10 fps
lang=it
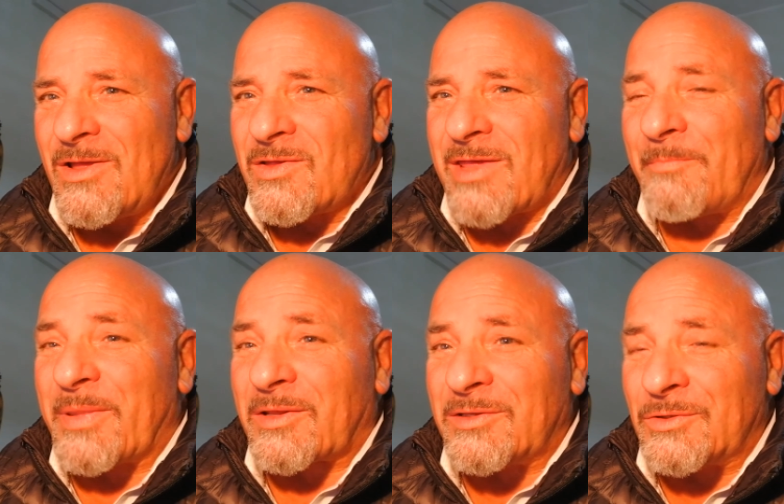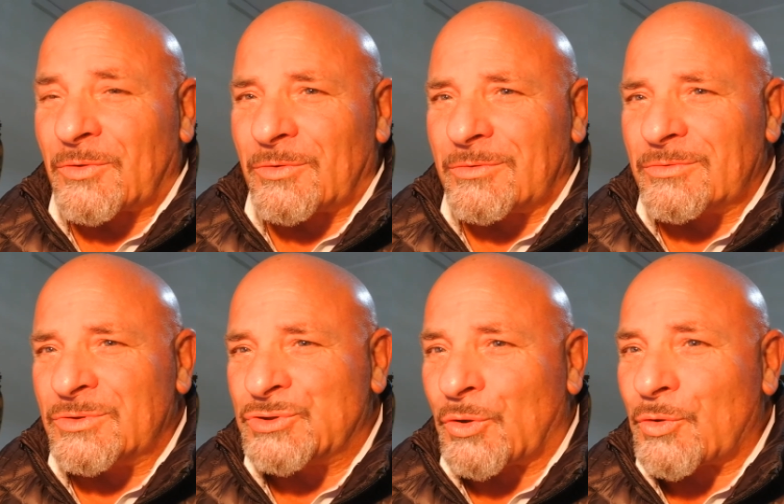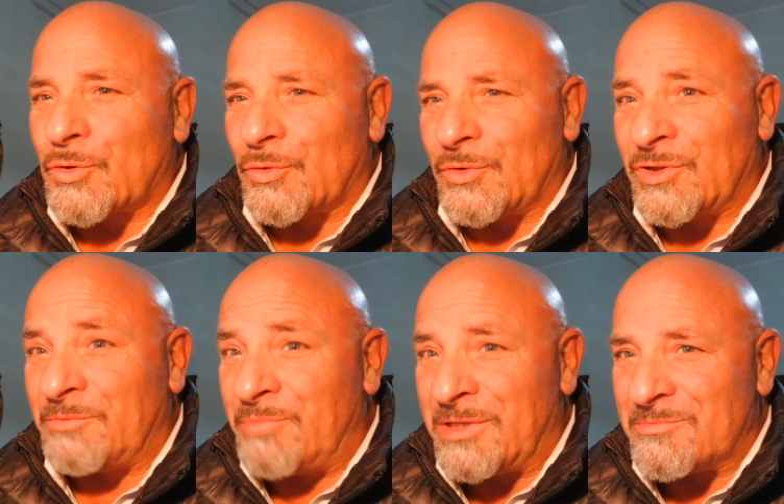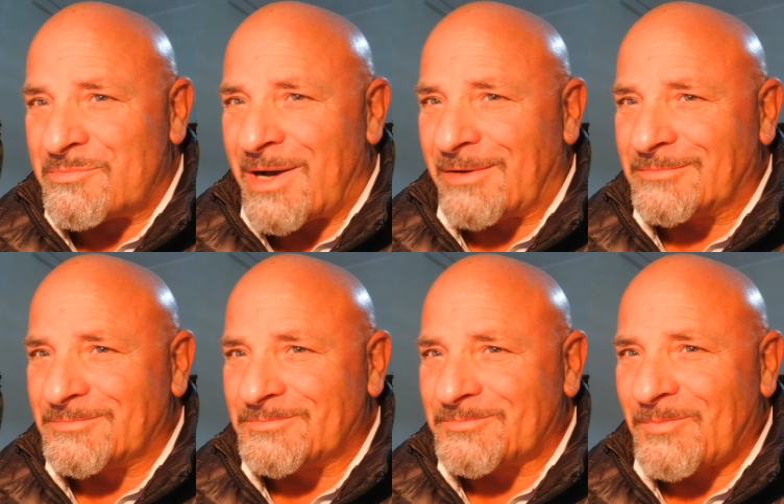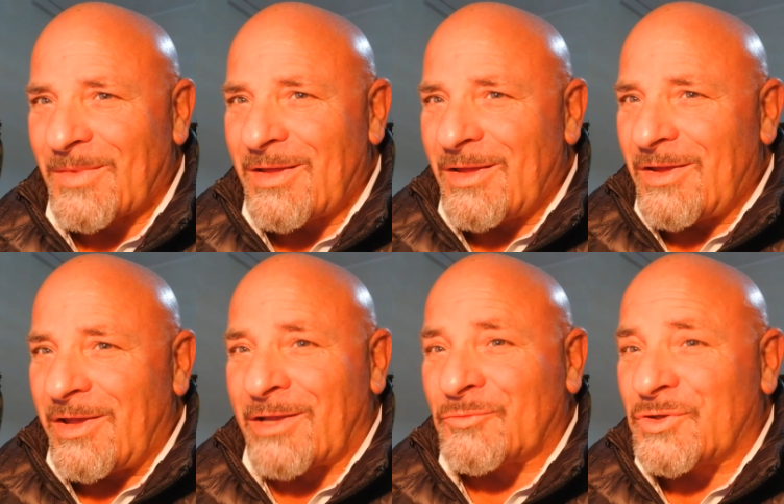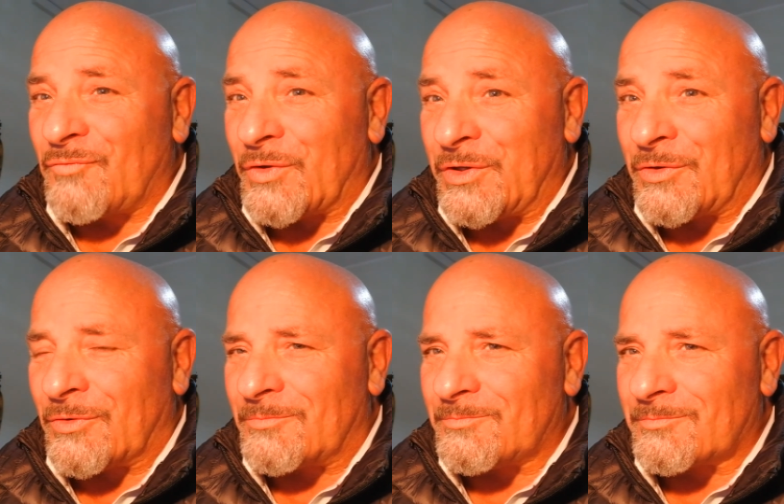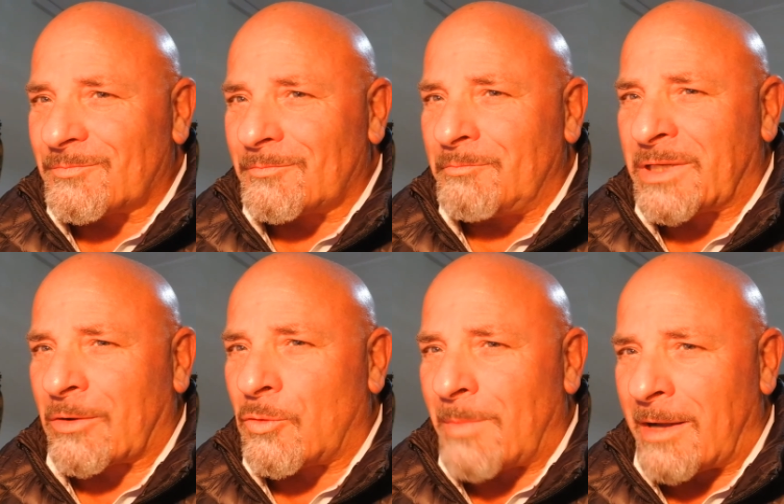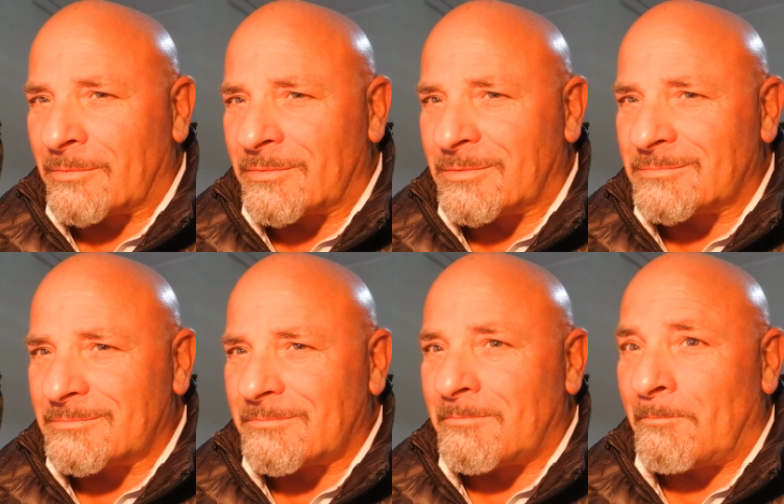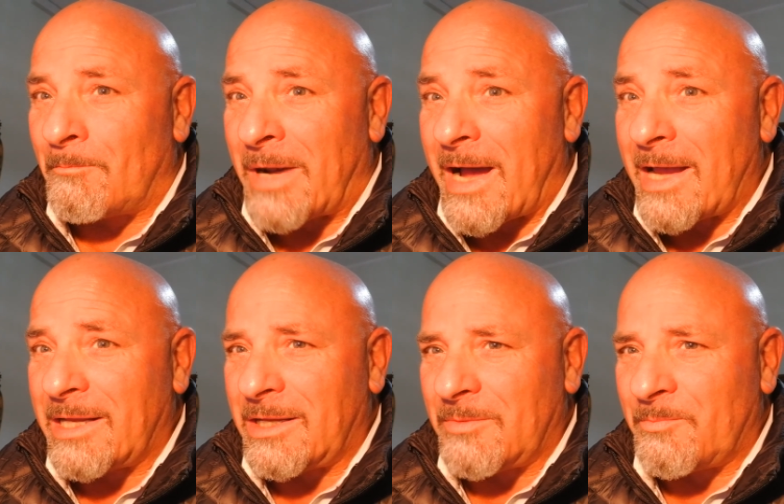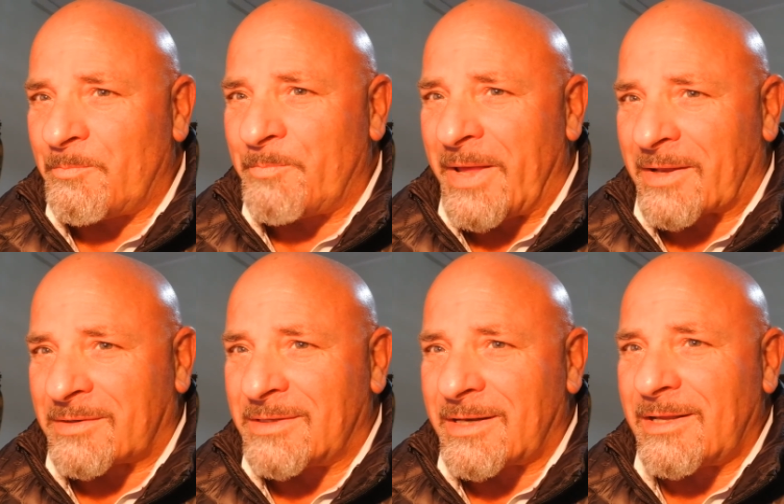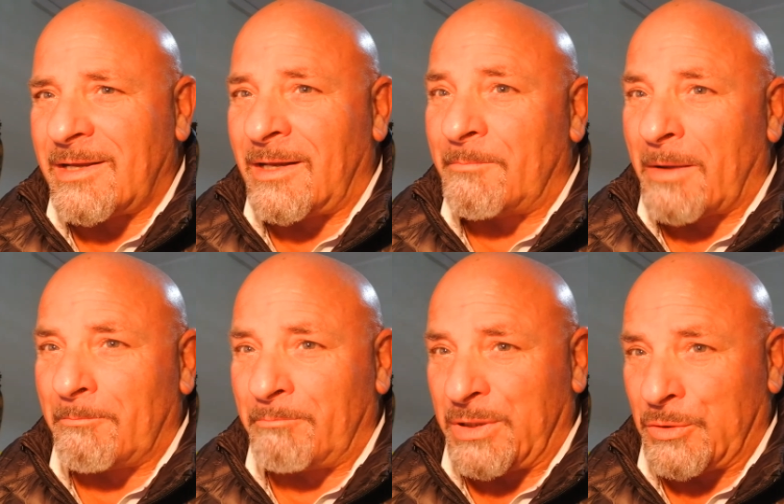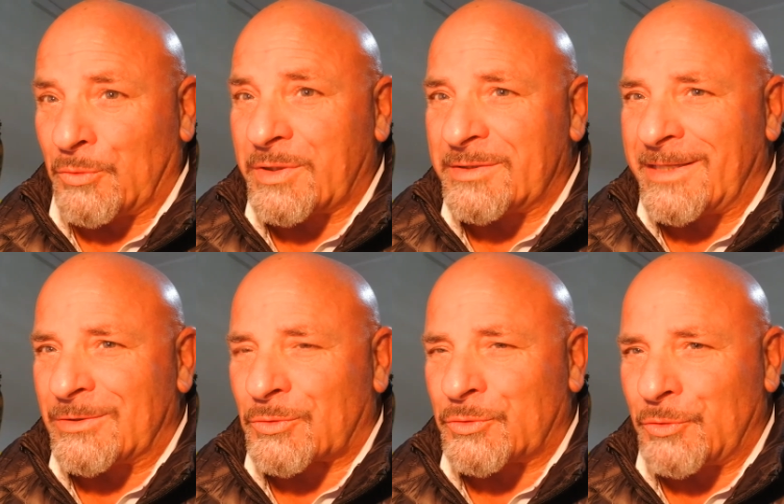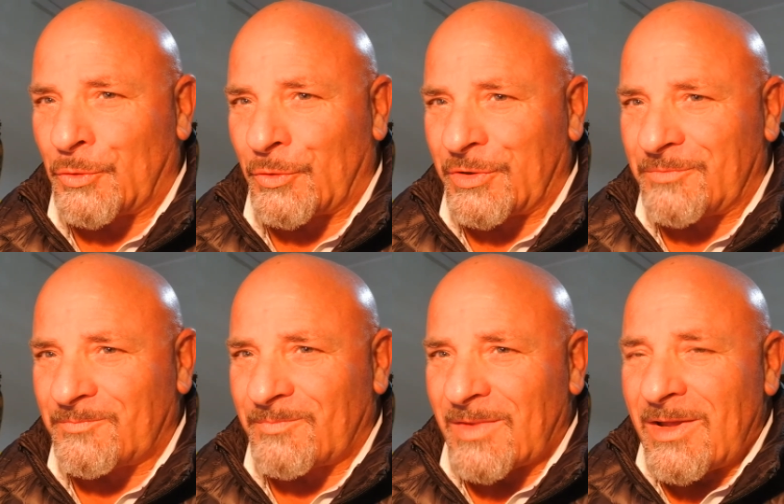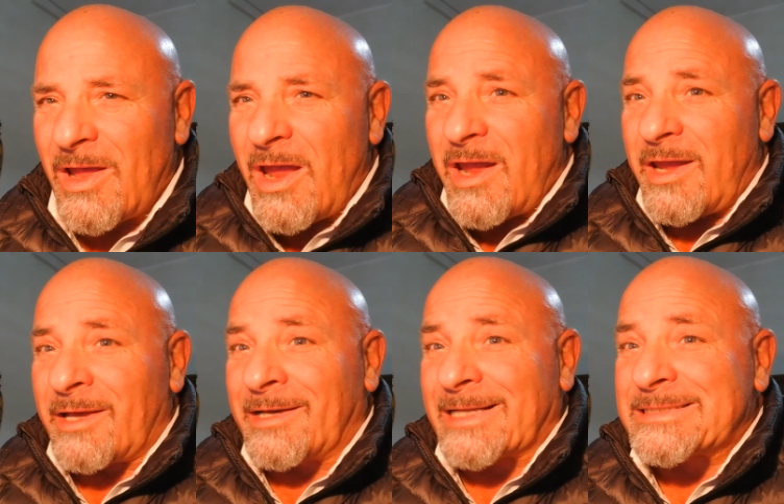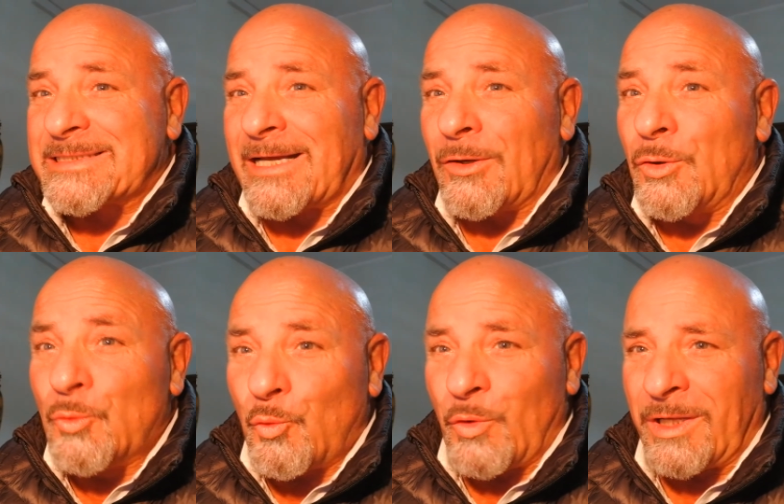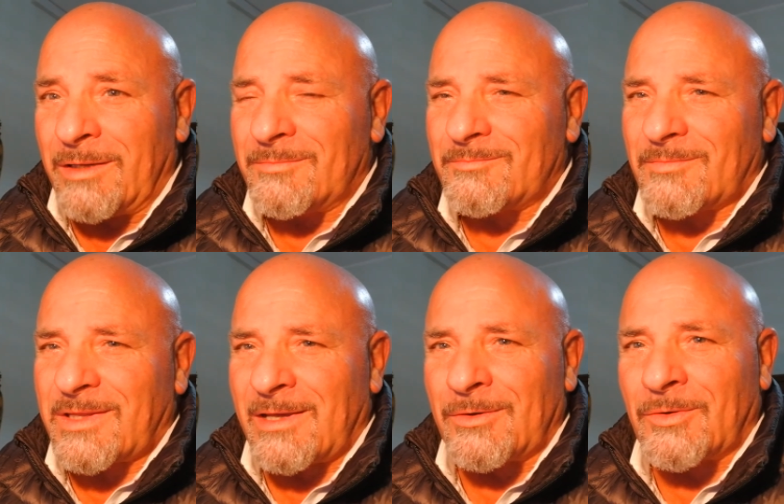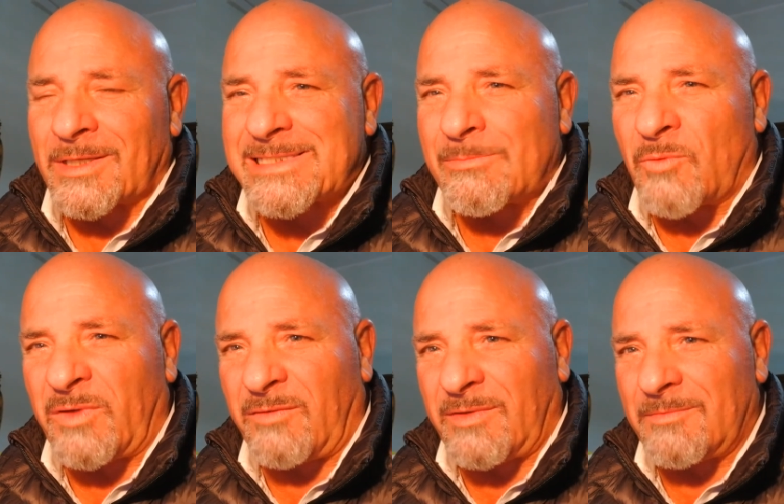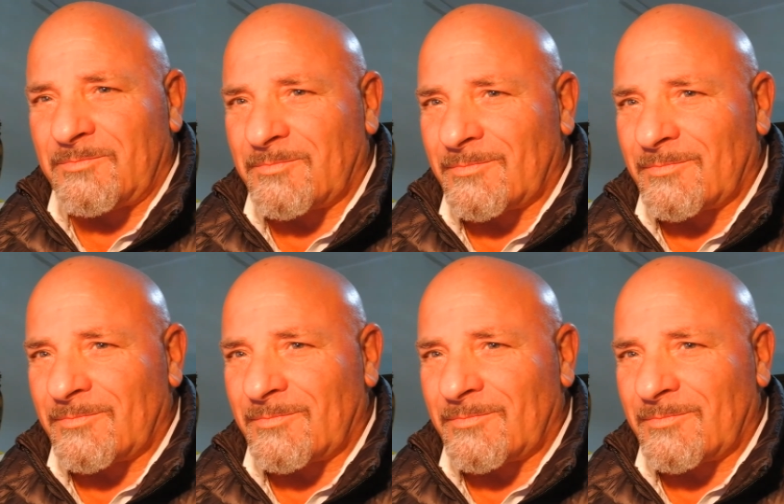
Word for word: che ha per titolo Gioco di bimba. E a tutti voi dico, mi raccomando, mai perdere il bambino che è dentro di noi. E grazie a lui che ancora siamo vivi,